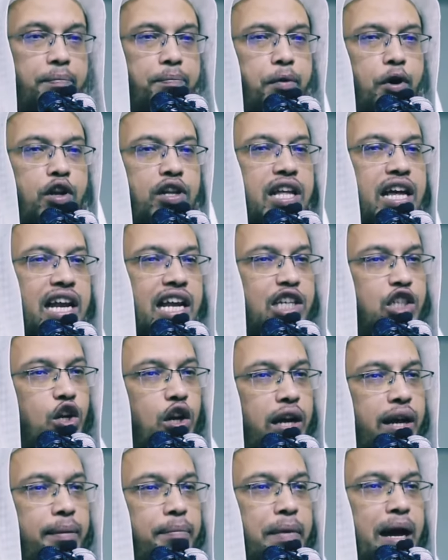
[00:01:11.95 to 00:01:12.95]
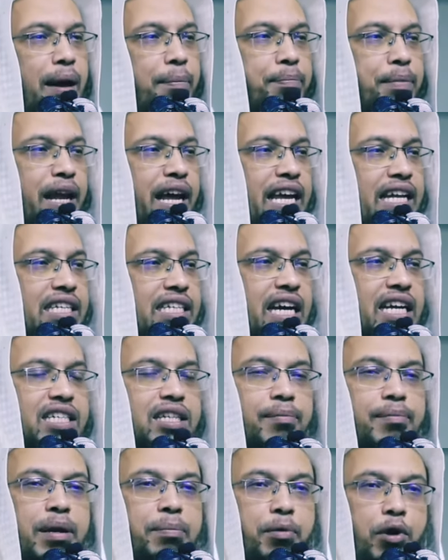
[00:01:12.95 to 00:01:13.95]
পর্দার আসলে মাপ নাই যার
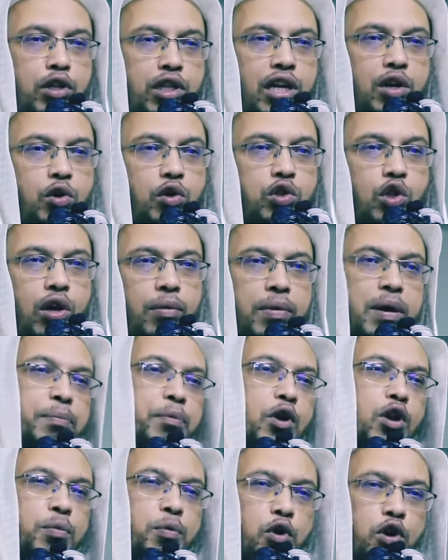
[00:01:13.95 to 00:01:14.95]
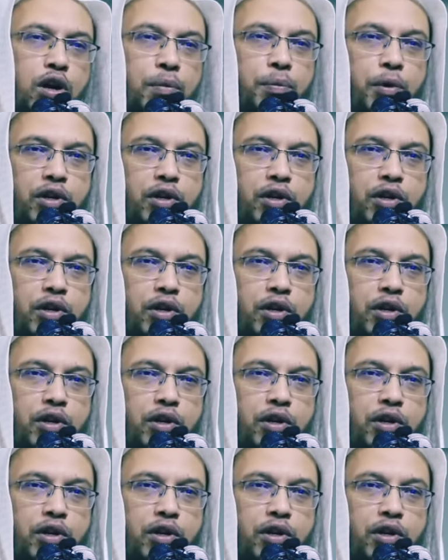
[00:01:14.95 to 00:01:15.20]
সামনে পর্দা করতে হবে পরিপূর্ণ